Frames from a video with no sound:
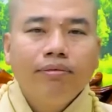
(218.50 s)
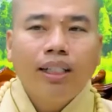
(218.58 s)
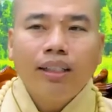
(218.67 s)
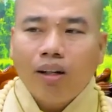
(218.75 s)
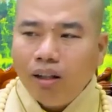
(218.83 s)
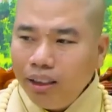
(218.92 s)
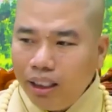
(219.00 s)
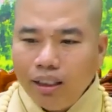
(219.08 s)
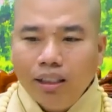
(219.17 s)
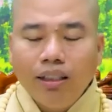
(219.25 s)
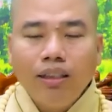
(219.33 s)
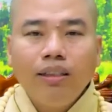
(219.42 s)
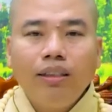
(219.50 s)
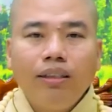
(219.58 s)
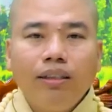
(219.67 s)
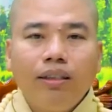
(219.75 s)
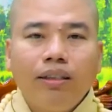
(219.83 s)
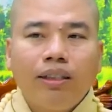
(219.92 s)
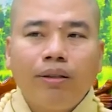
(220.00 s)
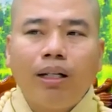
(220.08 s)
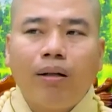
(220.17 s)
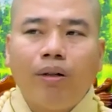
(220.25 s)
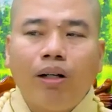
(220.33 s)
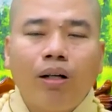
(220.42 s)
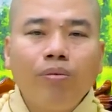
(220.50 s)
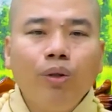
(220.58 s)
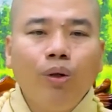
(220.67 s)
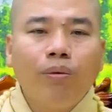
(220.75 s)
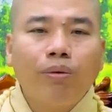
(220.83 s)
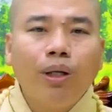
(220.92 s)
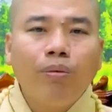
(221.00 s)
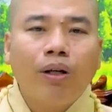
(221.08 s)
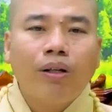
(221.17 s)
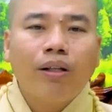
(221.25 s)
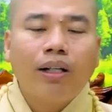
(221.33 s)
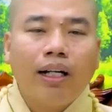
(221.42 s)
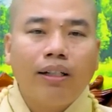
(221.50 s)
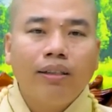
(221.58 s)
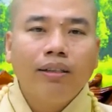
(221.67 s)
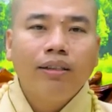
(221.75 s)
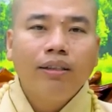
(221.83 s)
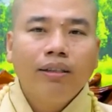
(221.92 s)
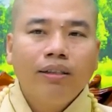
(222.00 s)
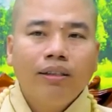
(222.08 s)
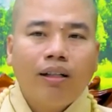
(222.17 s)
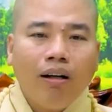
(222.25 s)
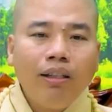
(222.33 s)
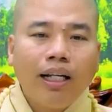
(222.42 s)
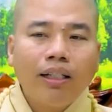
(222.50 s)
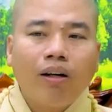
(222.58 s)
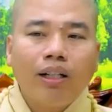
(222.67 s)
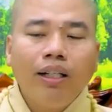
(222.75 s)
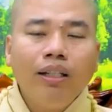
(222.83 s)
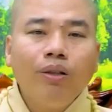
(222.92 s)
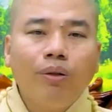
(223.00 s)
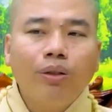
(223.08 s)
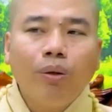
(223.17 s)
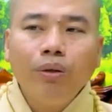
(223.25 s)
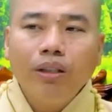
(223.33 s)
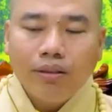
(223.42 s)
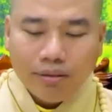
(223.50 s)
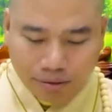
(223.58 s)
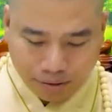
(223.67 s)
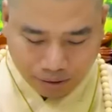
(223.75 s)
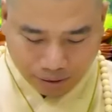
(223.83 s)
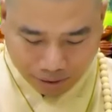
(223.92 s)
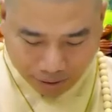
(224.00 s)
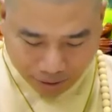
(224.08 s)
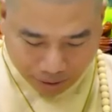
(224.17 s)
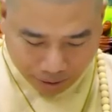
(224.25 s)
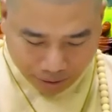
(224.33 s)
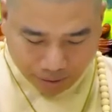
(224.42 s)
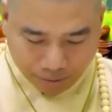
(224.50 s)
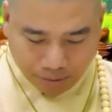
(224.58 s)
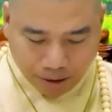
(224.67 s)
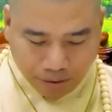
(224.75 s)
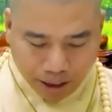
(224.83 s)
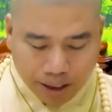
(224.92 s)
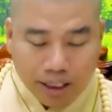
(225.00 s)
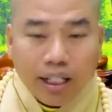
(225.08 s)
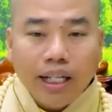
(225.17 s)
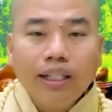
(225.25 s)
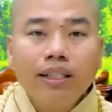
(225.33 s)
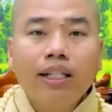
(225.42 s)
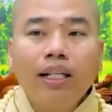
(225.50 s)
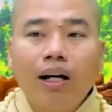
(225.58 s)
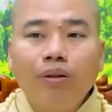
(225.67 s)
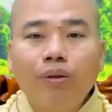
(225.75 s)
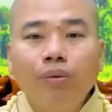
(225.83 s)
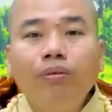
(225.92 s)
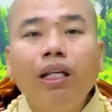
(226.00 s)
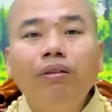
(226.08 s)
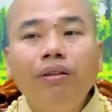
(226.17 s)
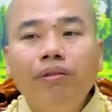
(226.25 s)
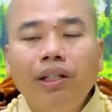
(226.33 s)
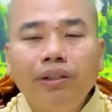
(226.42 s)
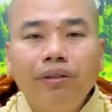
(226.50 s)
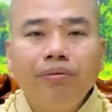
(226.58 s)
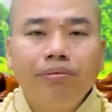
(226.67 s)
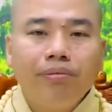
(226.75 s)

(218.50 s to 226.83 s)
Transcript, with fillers: nên có những người trong lòng họ không vui một chút họ nói rằng khỏi giảng đoàn để đến chùa tu nữa quý vị suy nghĩ như thế nào cũng tùy quý vị